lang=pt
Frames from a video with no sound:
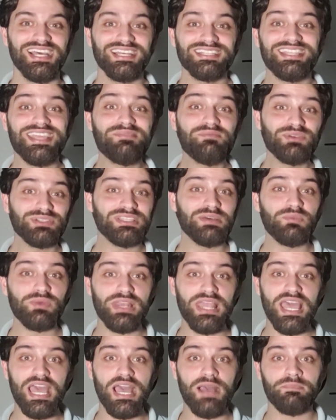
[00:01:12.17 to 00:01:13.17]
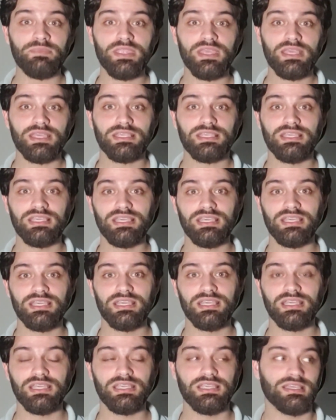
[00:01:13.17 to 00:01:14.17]
Tem muita mulher
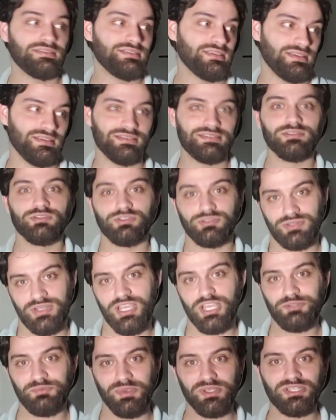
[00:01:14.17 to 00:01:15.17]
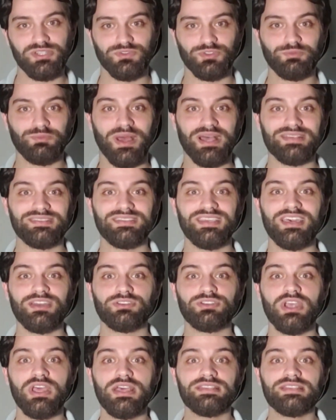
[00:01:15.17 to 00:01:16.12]
que, assim, seus respectivos parceiros,